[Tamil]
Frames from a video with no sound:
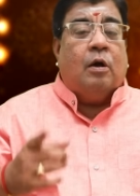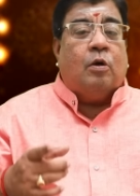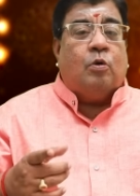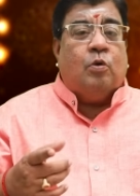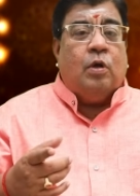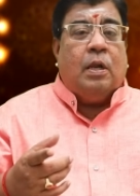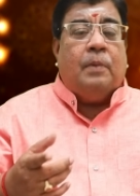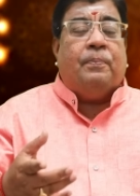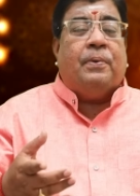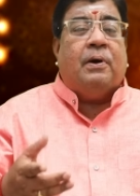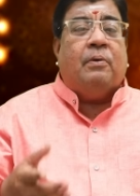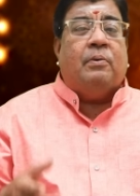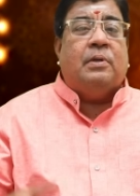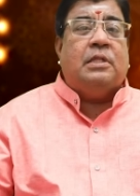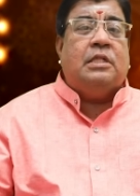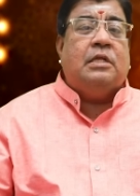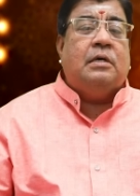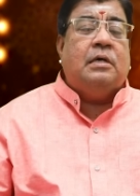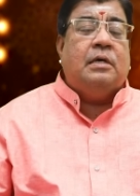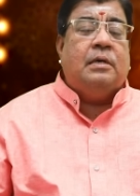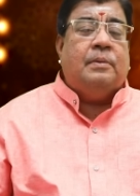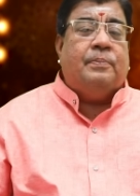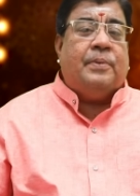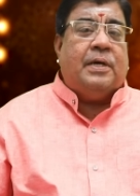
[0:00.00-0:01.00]
குறிப்பாக
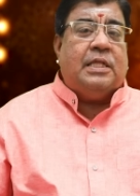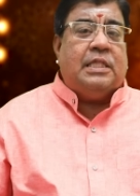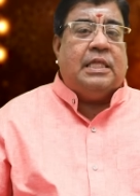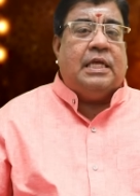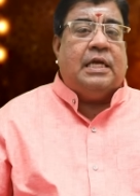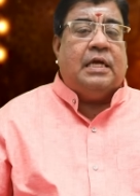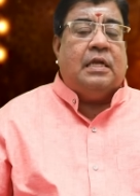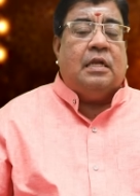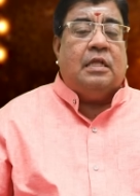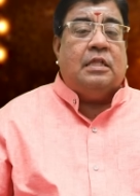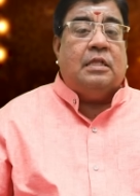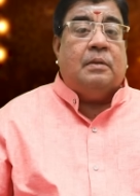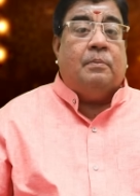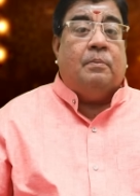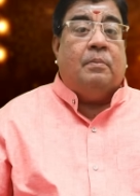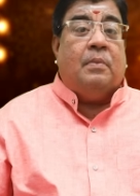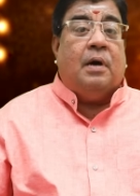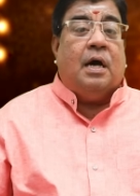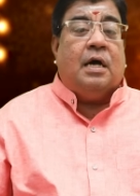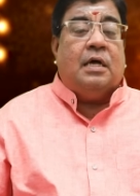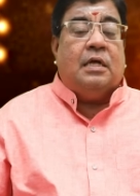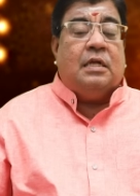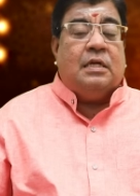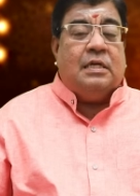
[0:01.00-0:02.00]
வந்து பார்த்தீங்கன்னா இந்த
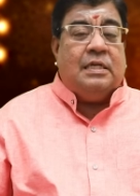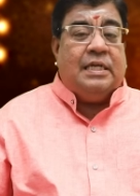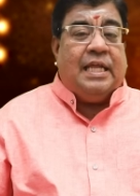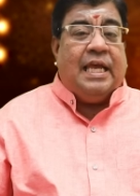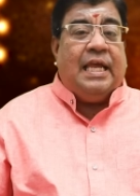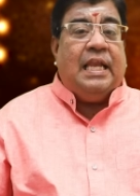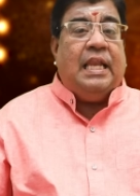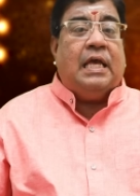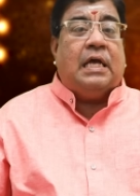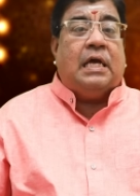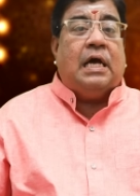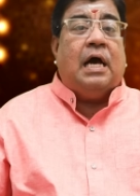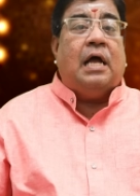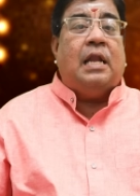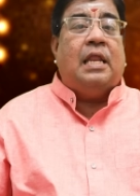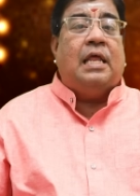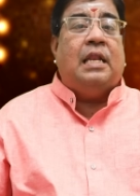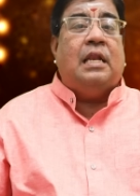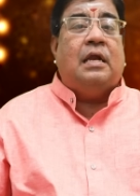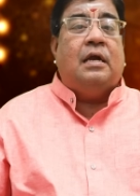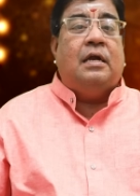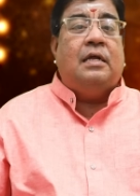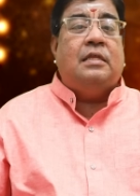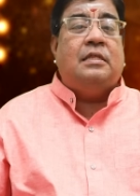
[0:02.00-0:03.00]
மா டெய்லி
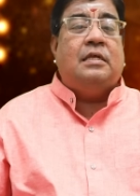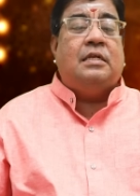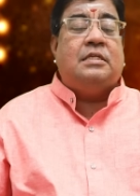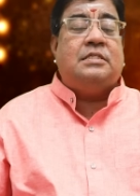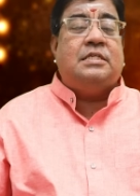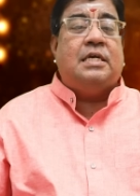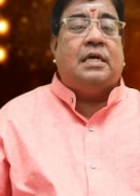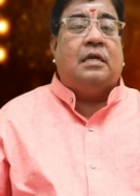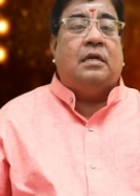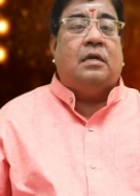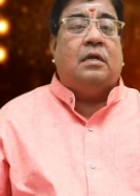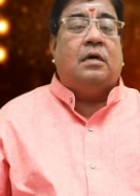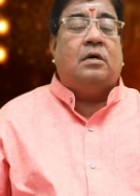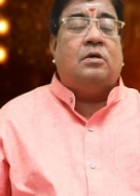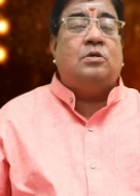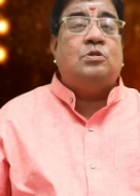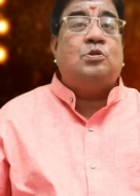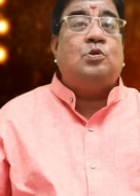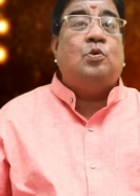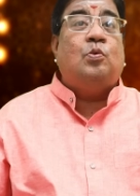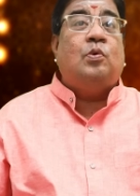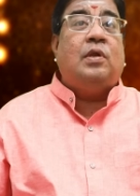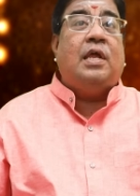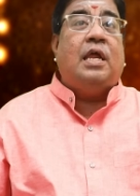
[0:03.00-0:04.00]
காலையில் எழுந்திரிச்சிங்கன்னா
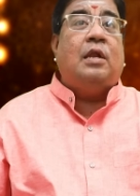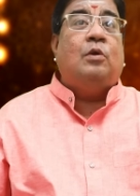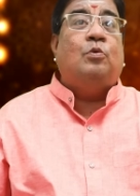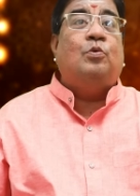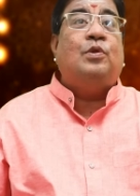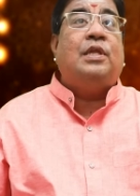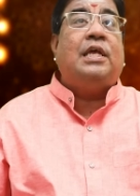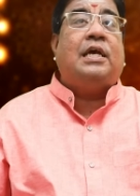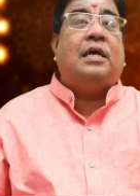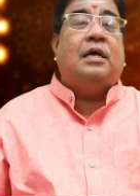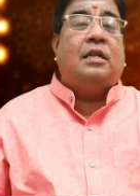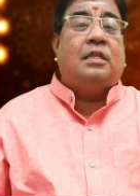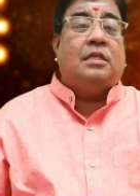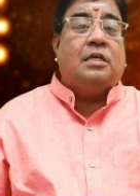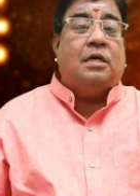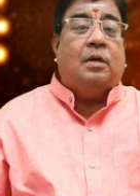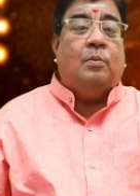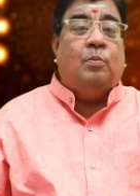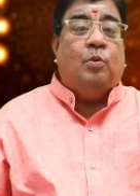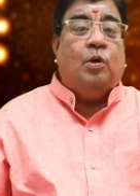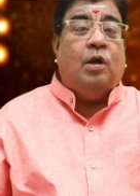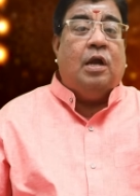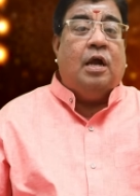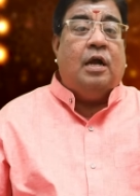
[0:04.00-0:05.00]
சூரியன்
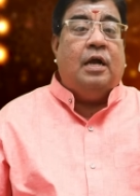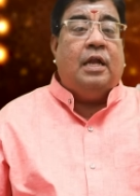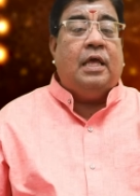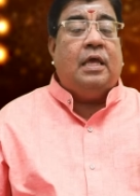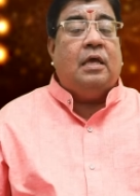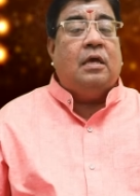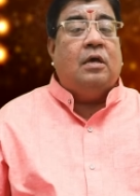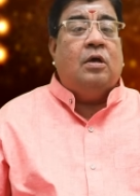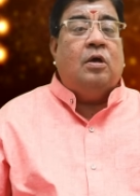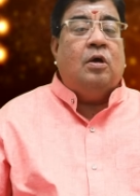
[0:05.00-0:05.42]
உதிக்கிறதுக்கு முன்னாடி